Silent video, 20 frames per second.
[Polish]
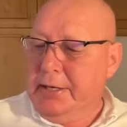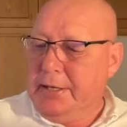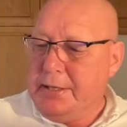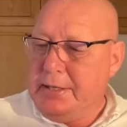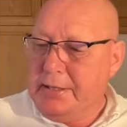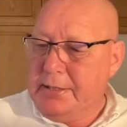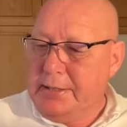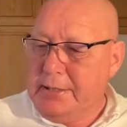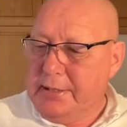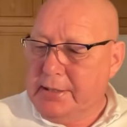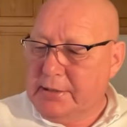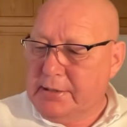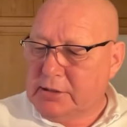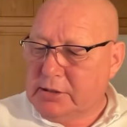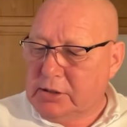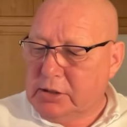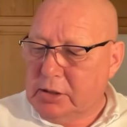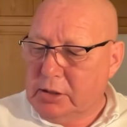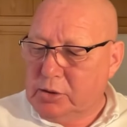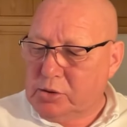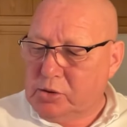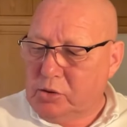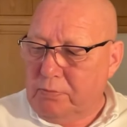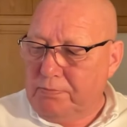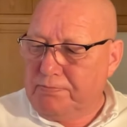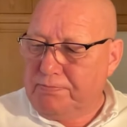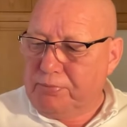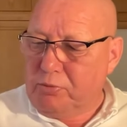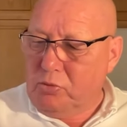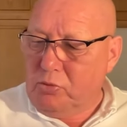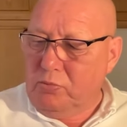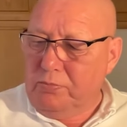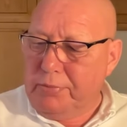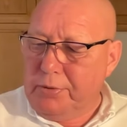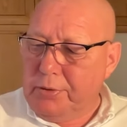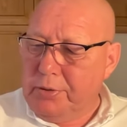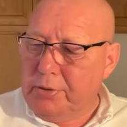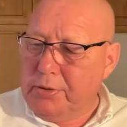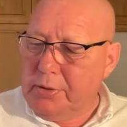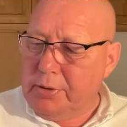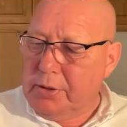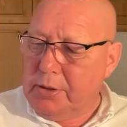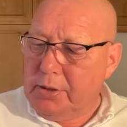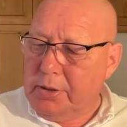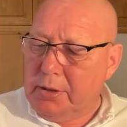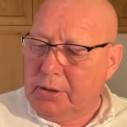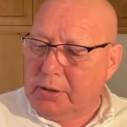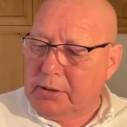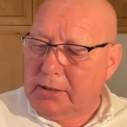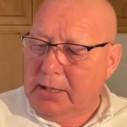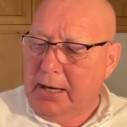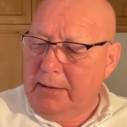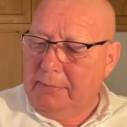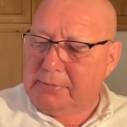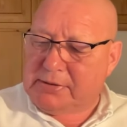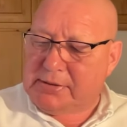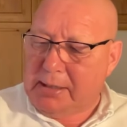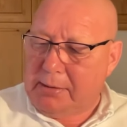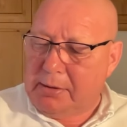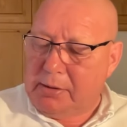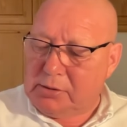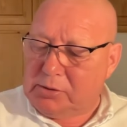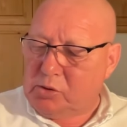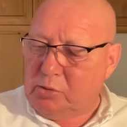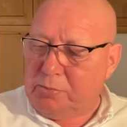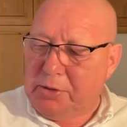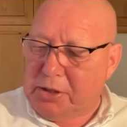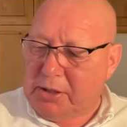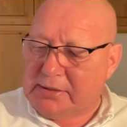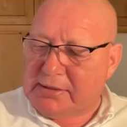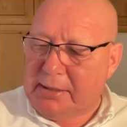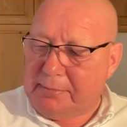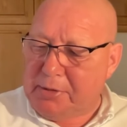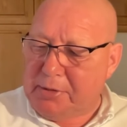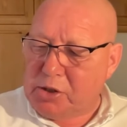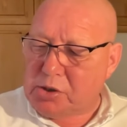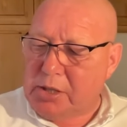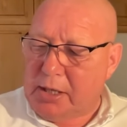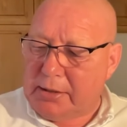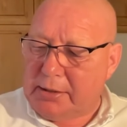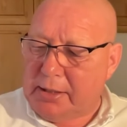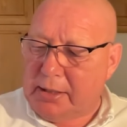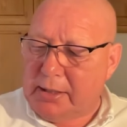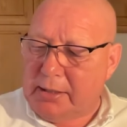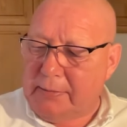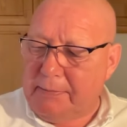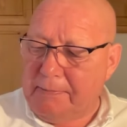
jest, są próby y, tam za, zrobienia zamieszania,